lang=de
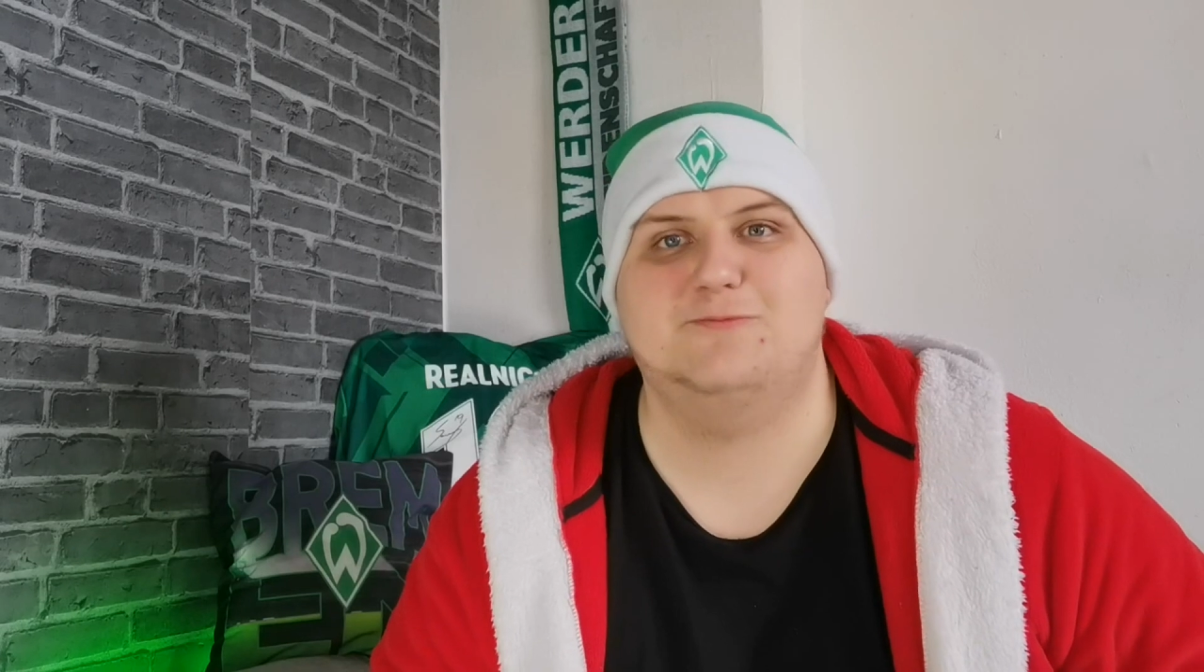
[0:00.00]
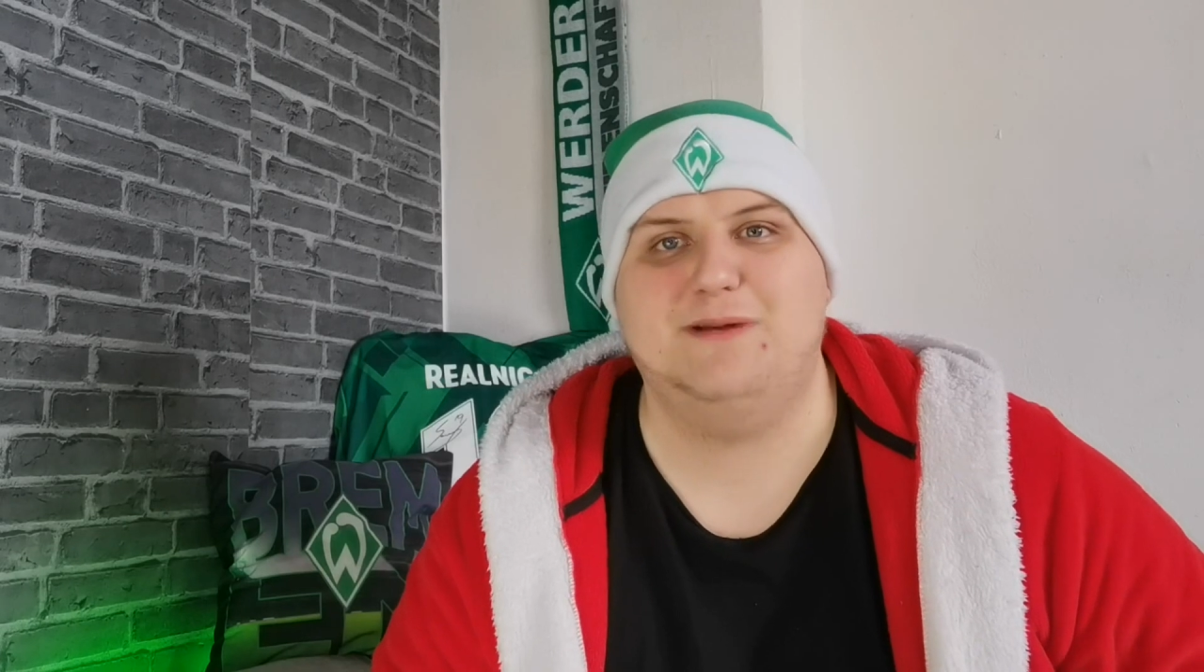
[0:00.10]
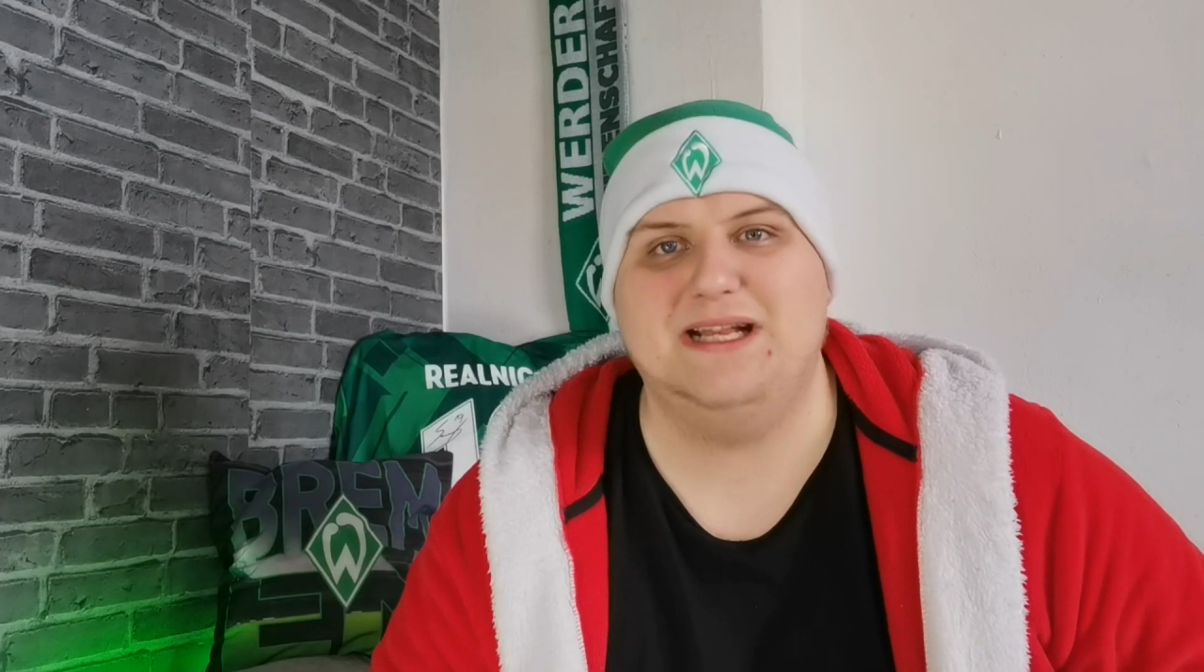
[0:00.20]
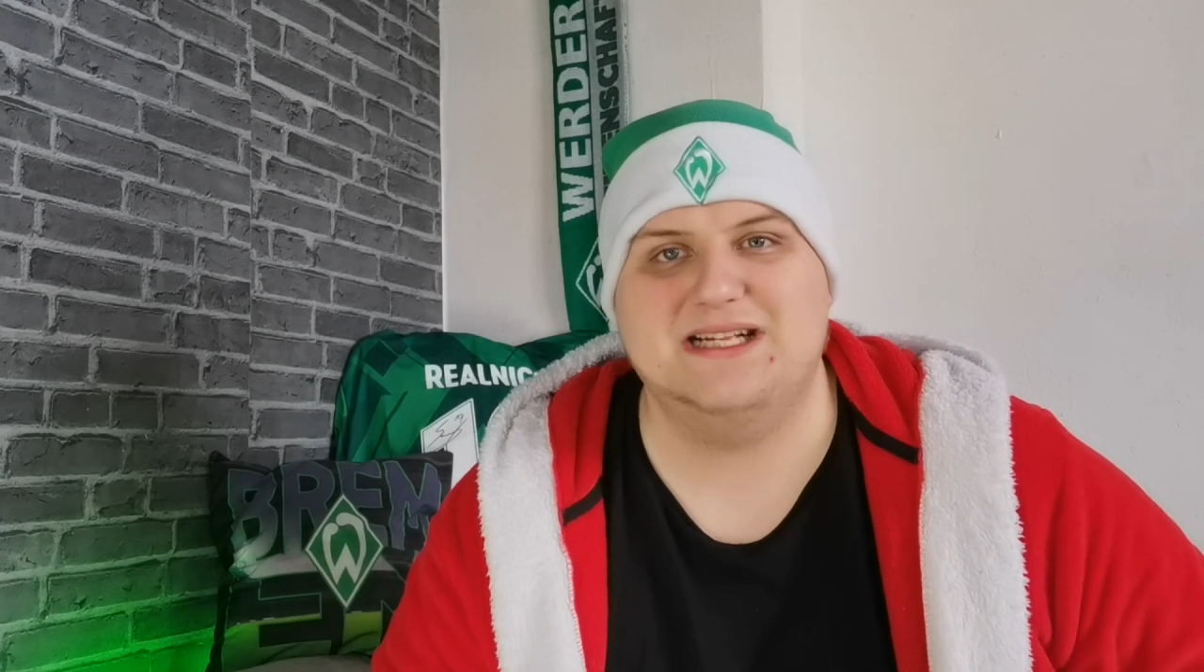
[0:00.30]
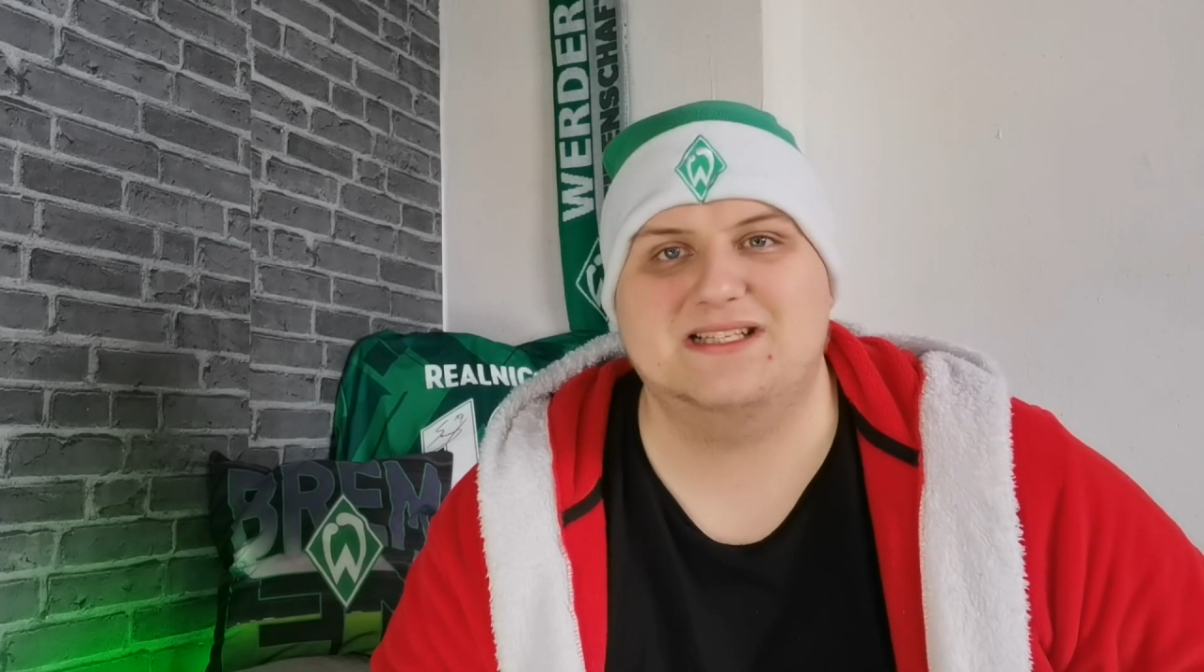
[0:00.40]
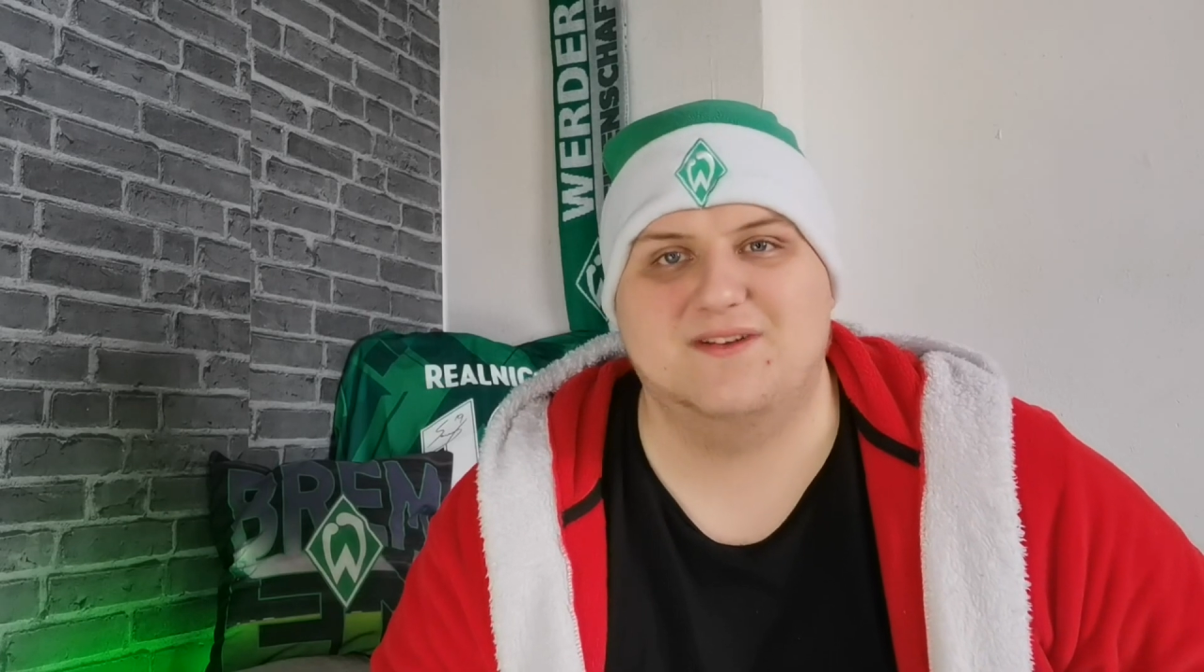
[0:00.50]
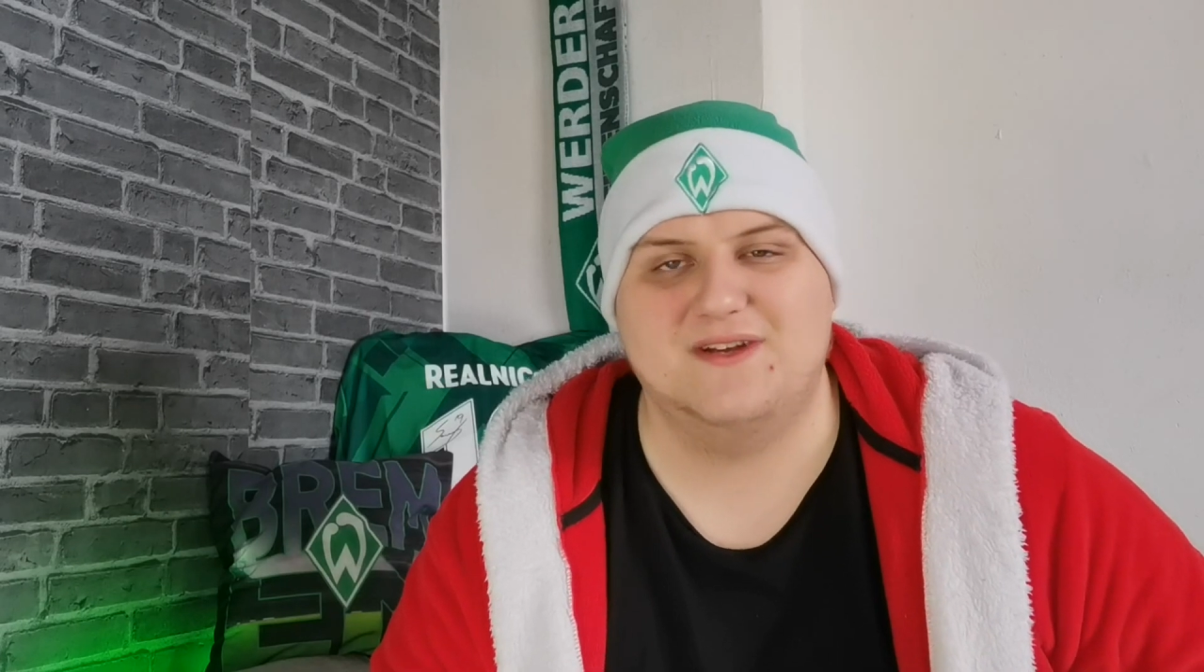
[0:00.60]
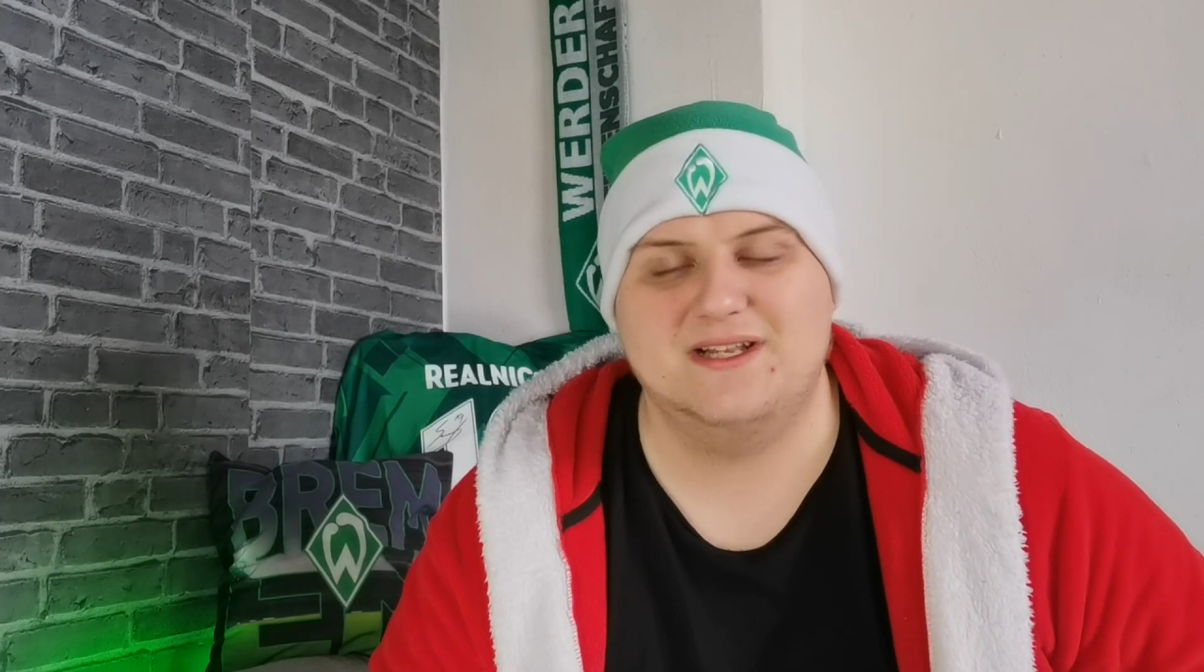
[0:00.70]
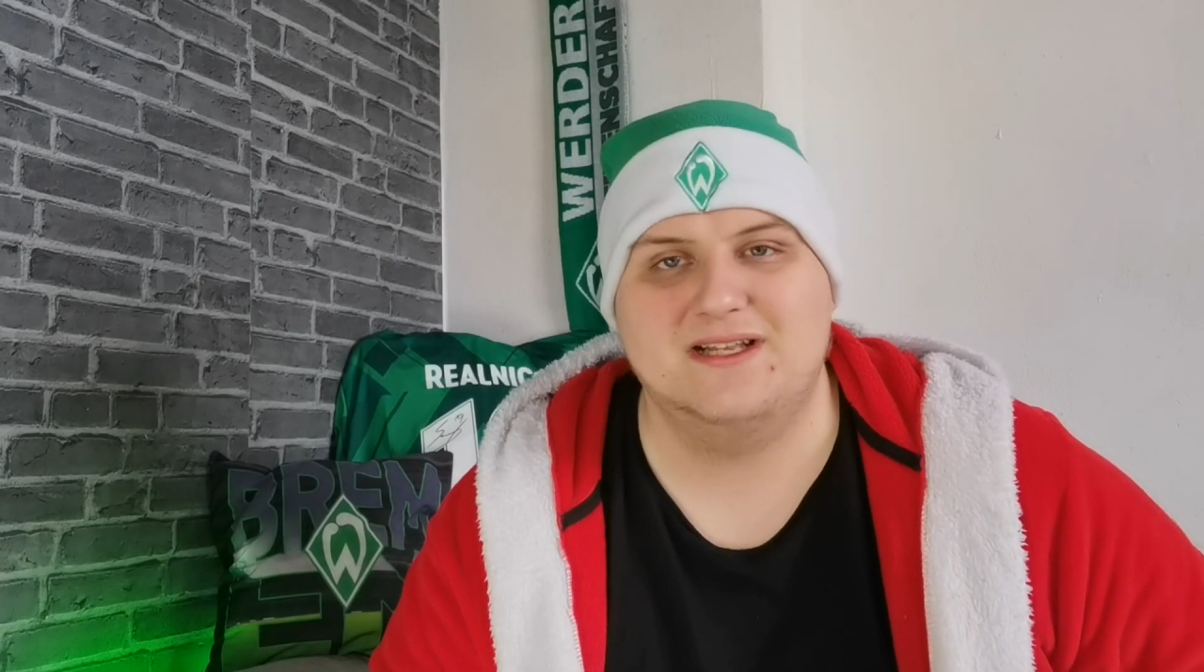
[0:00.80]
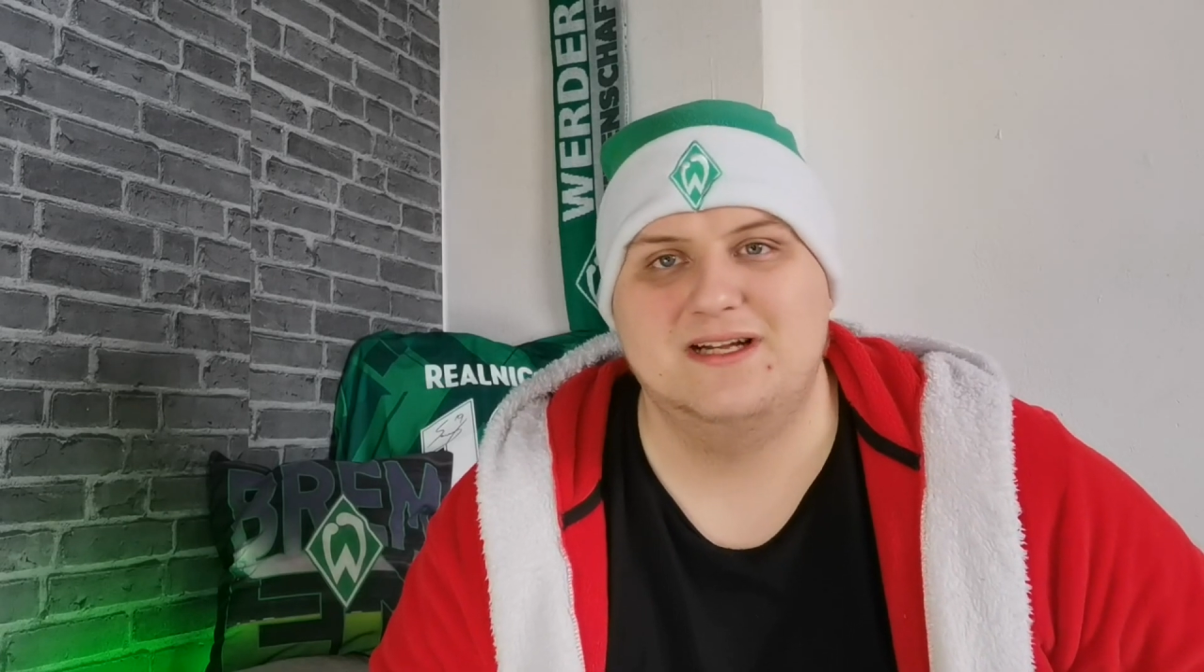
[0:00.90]
Spiel jetzt
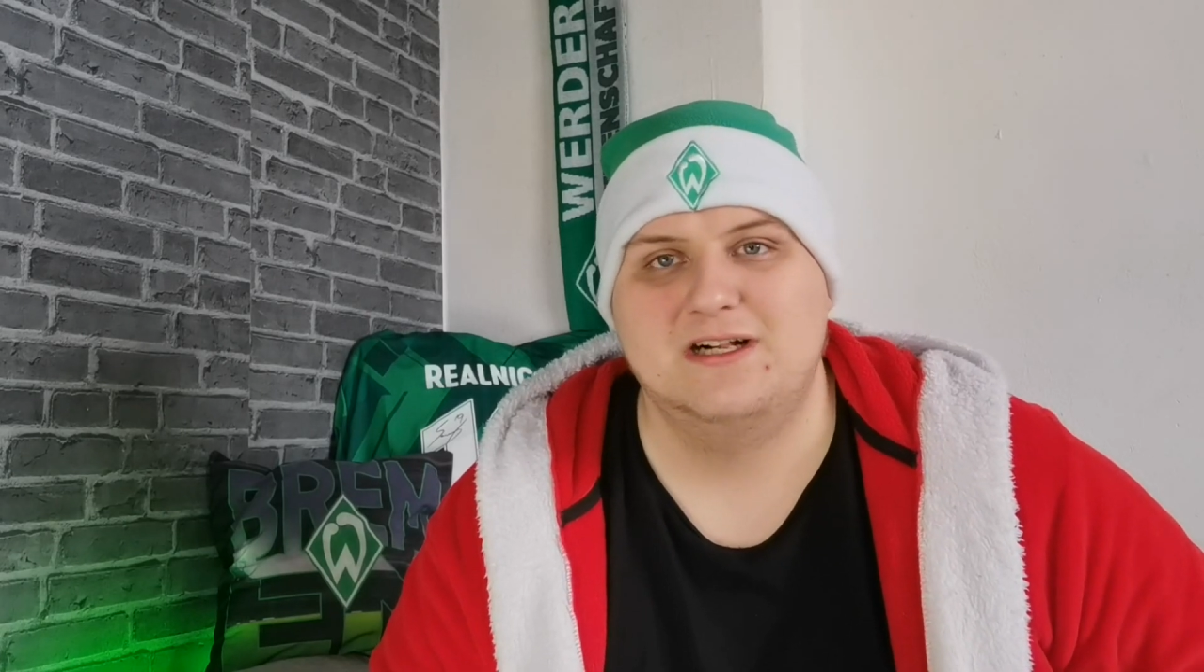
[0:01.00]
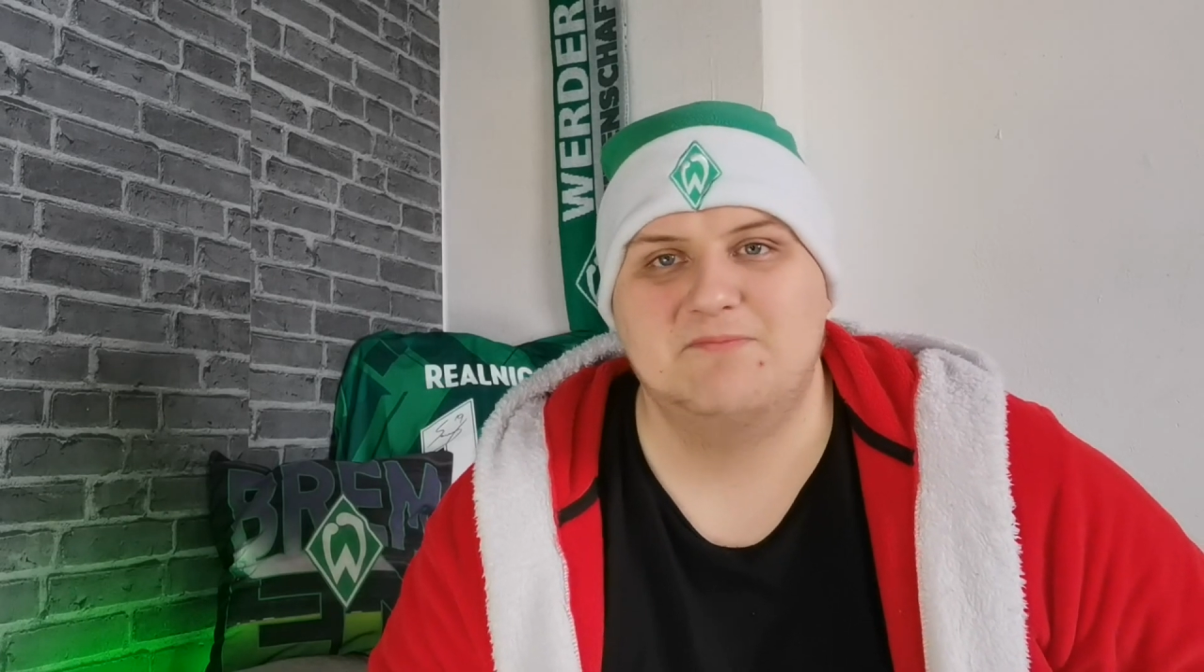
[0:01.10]
gewinnen.